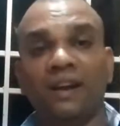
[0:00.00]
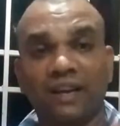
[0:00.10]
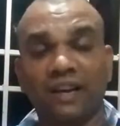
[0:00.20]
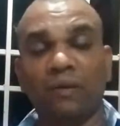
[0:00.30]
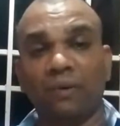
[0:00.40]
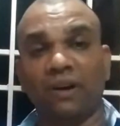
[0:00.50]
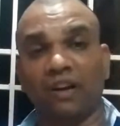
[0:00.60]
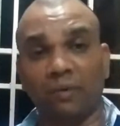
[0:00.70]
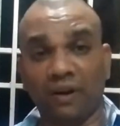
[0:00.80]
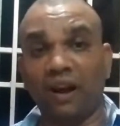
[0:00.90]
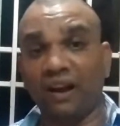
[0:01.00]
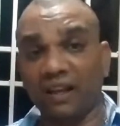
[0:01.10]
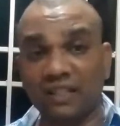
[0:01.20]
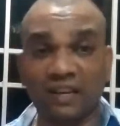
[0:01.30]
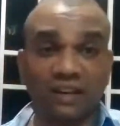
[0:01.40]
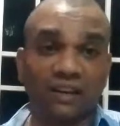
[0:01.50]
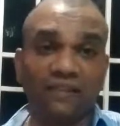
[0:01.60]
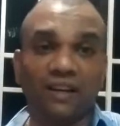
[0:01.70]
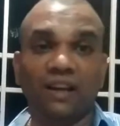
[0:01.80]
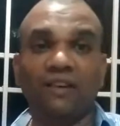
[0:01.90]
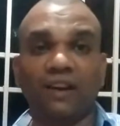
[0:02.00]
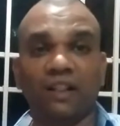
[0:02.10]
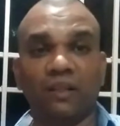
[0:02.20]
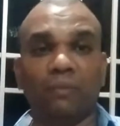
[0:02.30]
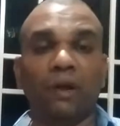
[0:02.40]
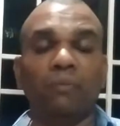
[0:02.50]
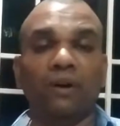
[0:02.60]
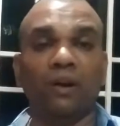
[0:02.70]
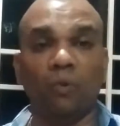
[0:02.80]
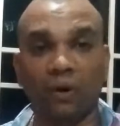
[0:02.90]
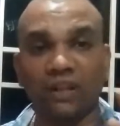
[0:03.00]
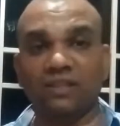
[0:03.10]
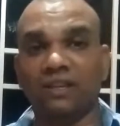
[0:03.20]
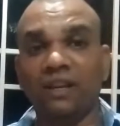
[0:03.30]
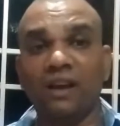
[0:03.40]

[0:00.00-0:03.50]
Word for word: என்ன பண்ணுறாங்க அப்படின்னா அலையாத்தி காடுகள் வழியாக வர அந்த பைப்புகளை உடச்சி